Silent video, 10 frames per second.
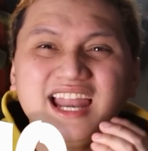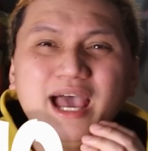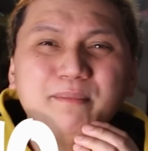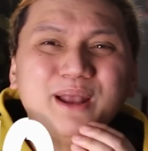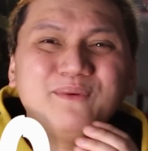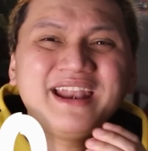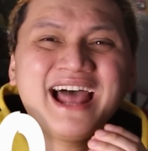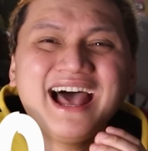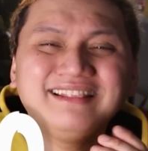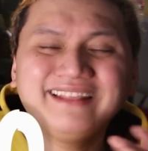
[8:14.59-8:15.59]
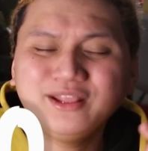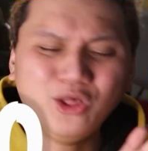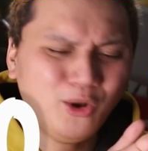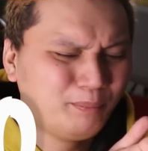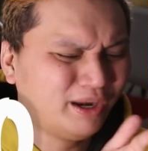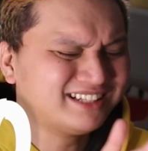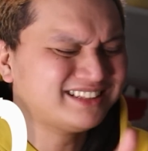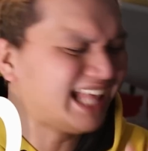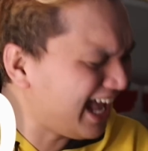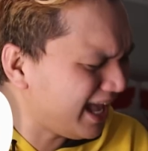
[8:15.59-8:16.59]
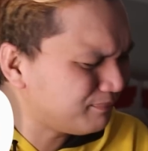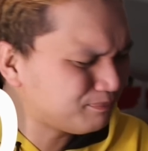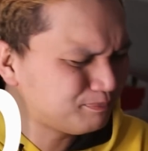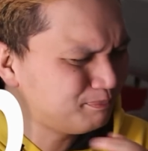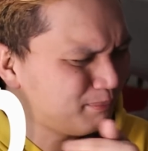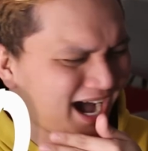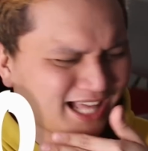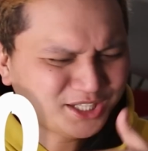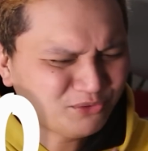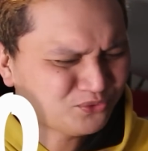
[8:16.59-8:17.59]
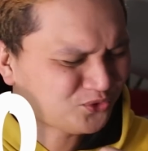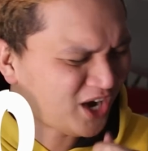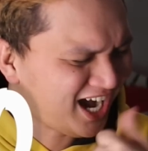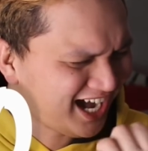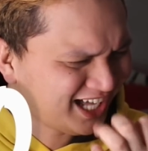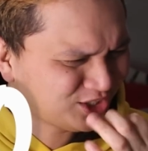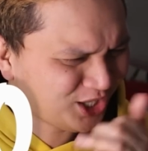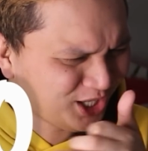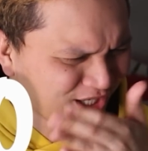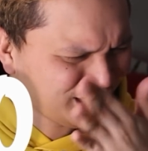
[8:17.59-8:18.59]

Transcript: level 100 over 10! Mother father!